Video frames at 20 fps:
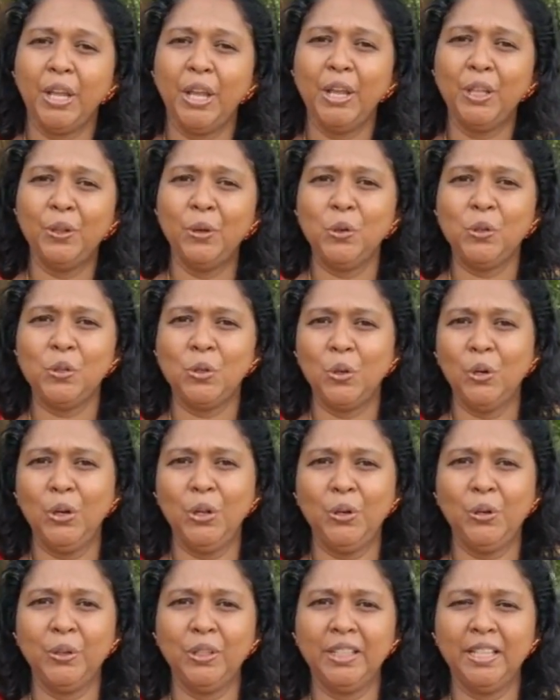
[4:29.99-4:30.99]
ஏதோ
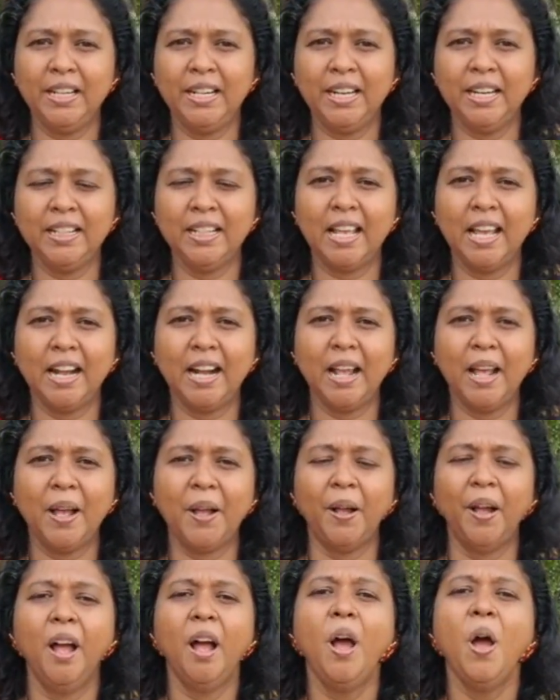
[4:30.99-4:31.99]
சொல்லி கொடுத்துட்டு இருந்தாராம்